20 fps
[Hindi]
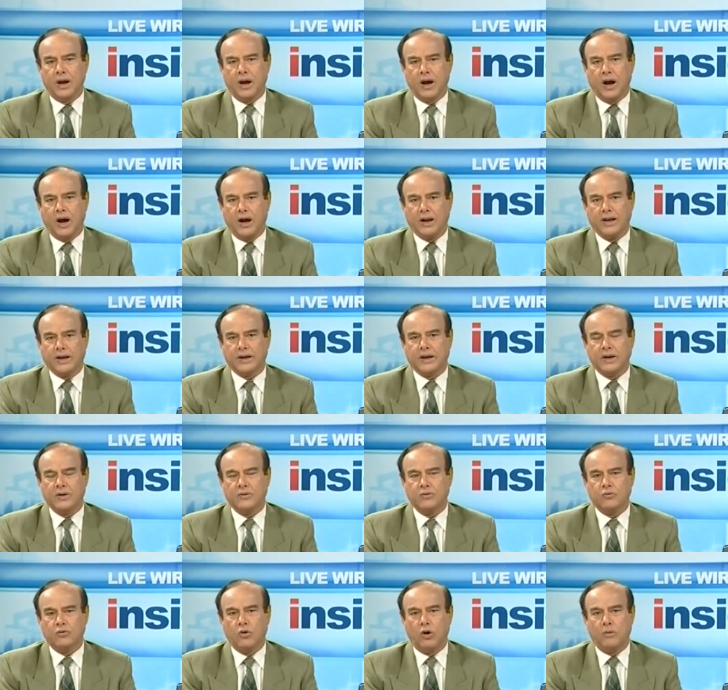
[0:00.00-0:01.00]
आ, लेकिन
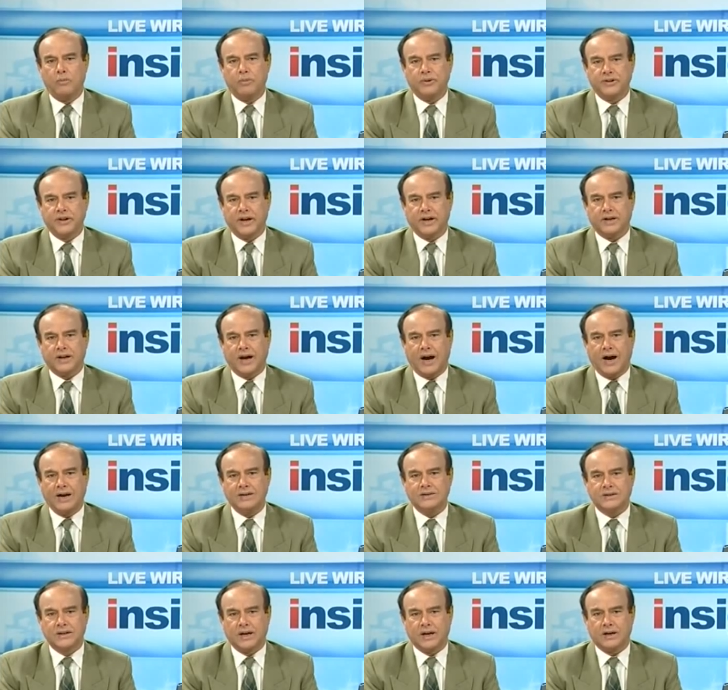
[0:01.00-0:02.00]
वो प्रोजेक्ट
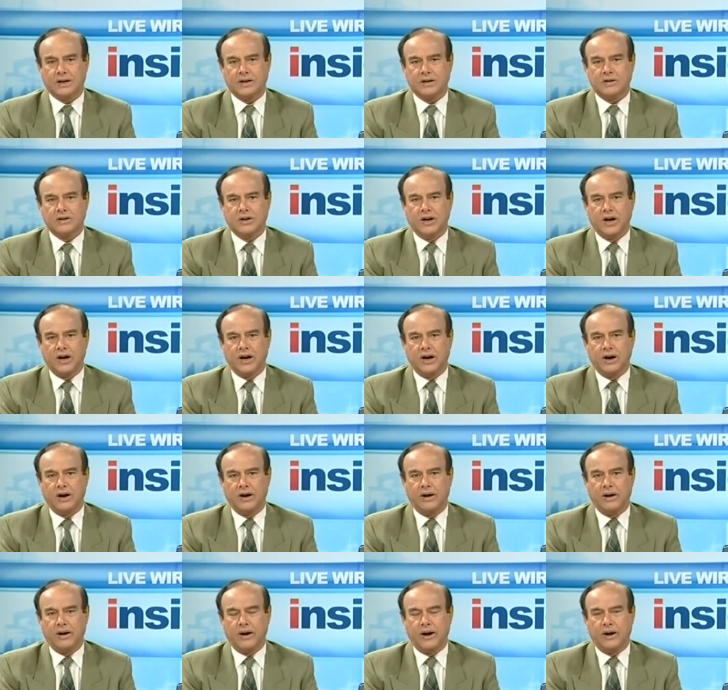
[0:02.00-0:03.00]
आज तक आ,
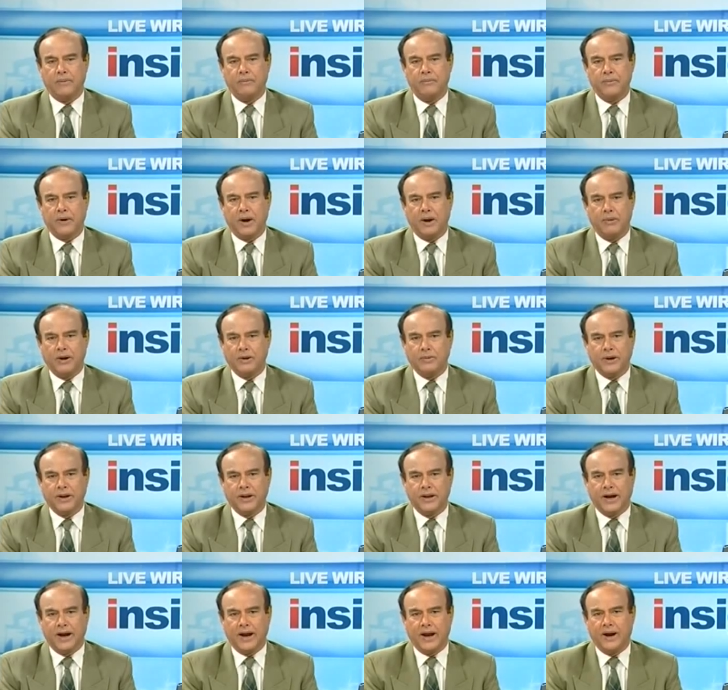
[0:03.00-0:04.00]
आ, अमल में
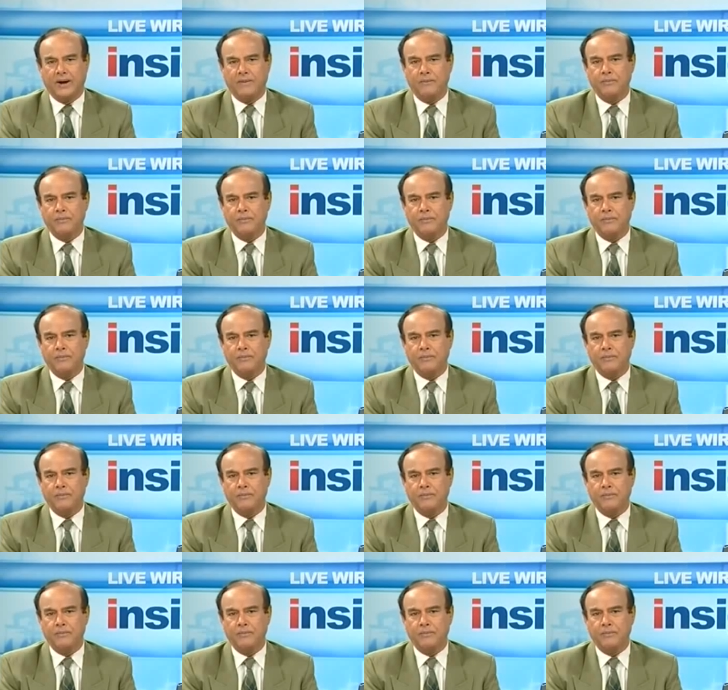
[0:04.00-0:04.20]
नहीं आया